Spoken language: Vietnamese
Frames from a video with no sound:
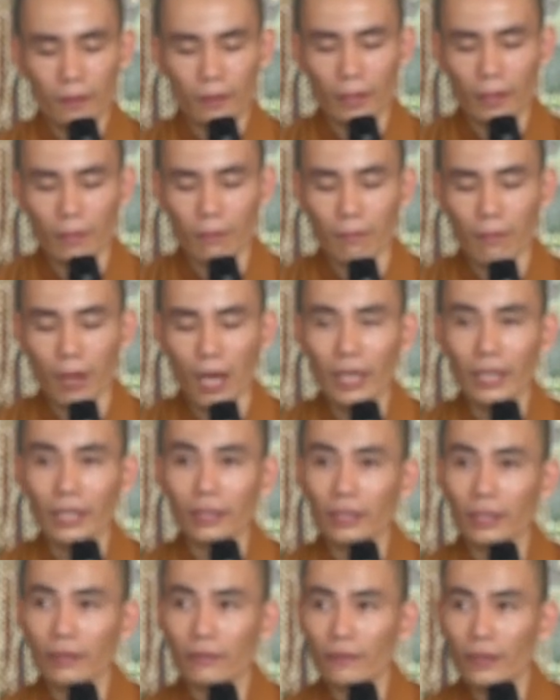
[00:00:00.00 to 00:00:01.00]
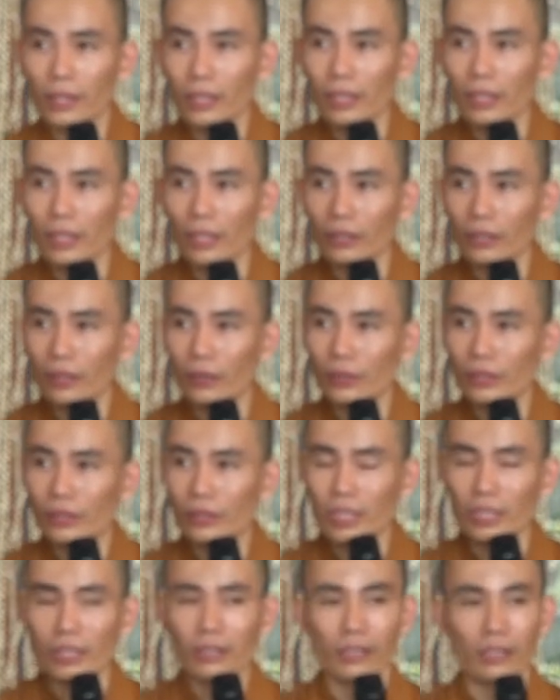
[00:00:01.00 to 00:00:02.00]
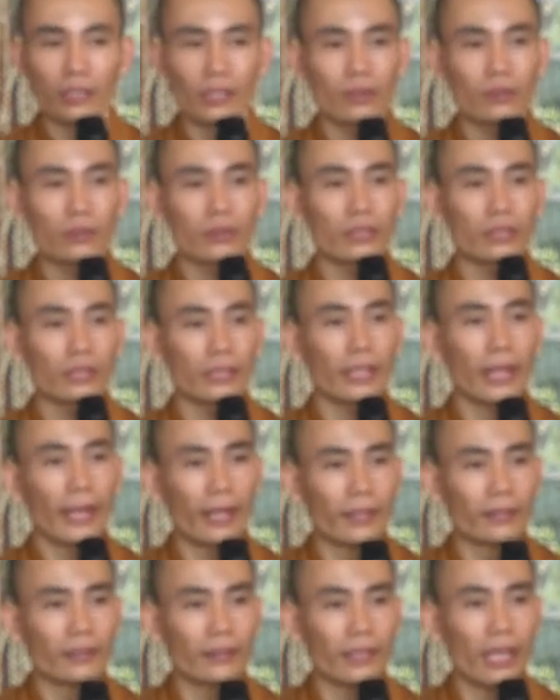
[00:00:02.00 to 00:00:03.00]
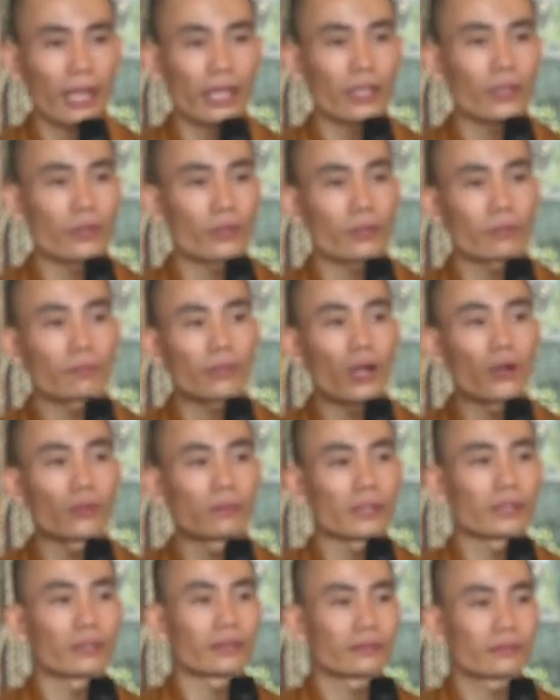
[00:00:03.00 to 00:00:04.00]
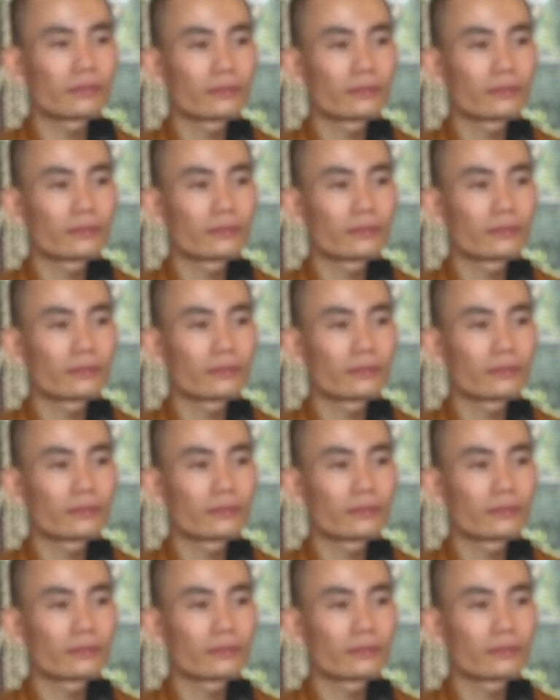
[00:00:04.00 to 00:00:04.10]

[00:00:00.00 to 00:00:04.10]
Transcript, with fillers: thì mở cái tivi là coi suy tưởng của người khác chạy vô trong đầu mình,